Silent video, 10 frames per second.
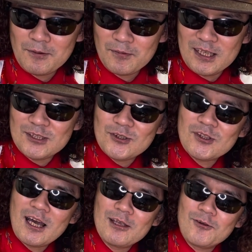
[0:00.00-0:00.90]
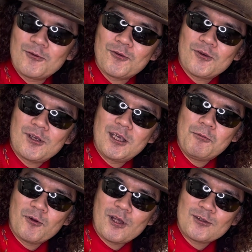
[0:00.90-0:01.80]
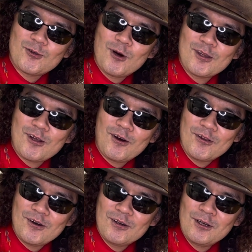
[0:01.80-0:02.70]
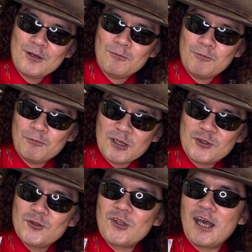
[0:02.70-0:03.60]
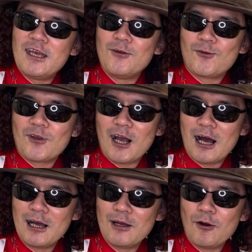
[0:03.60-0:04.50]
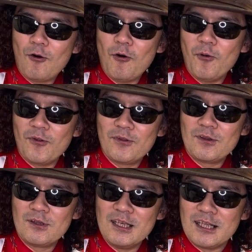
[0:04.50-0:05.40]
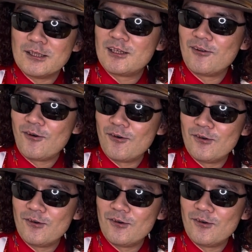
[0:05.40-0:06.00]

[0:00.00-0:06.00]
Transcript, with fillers: 20代の時も多少あったかな。10代の時が主にですけど、